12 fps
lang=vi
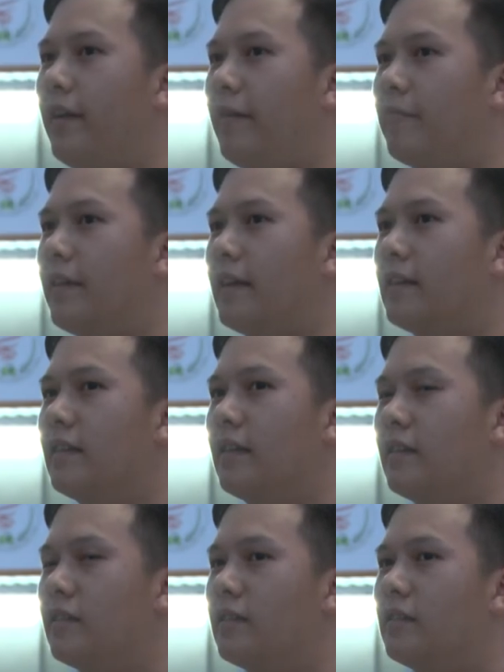em để
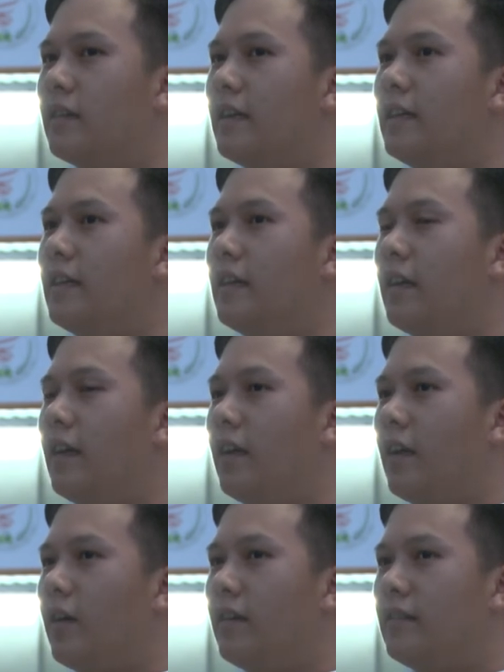từ những cái
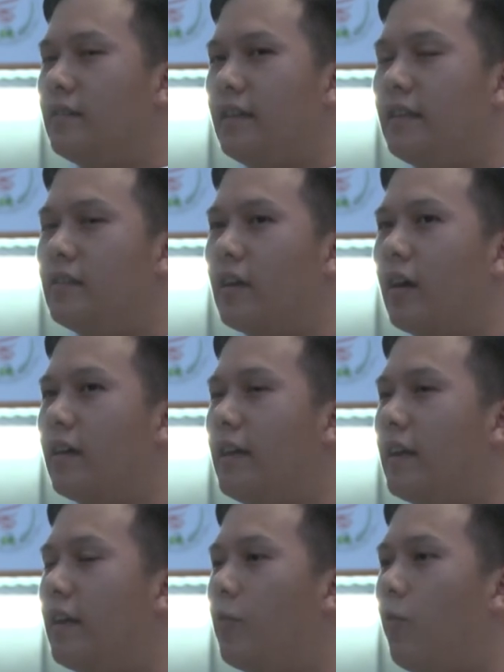ý tưởng
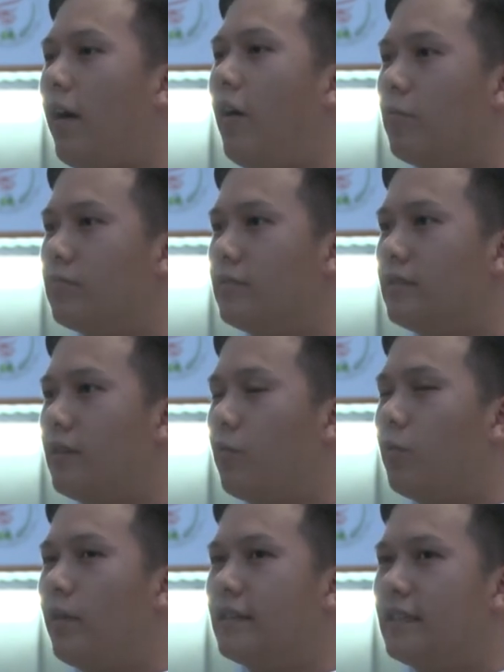nghiên cứu khoa học trong
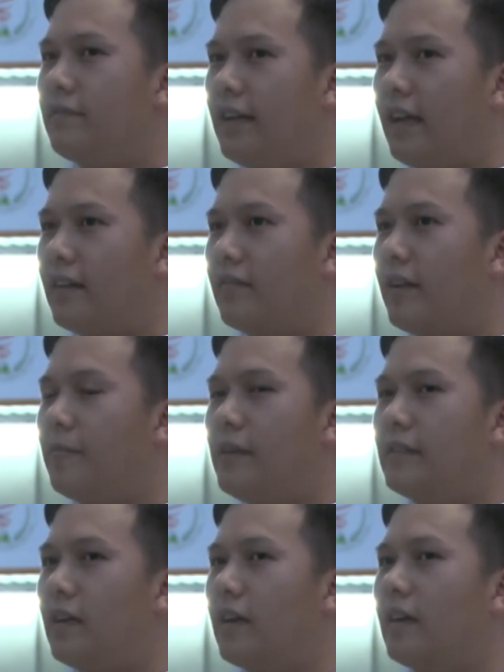lúc là sinh viên đến
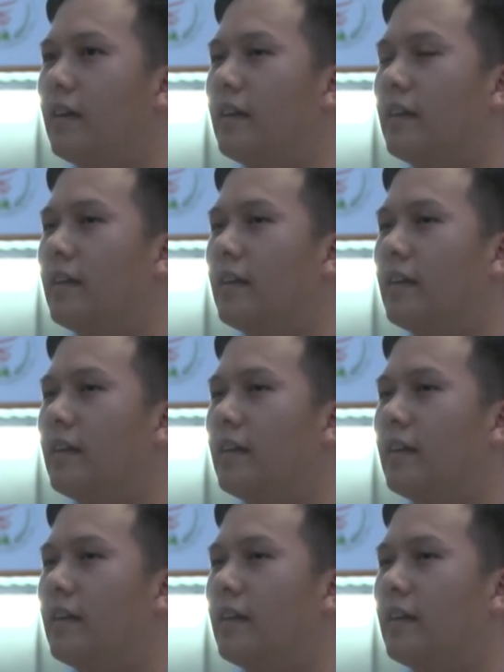bây giờ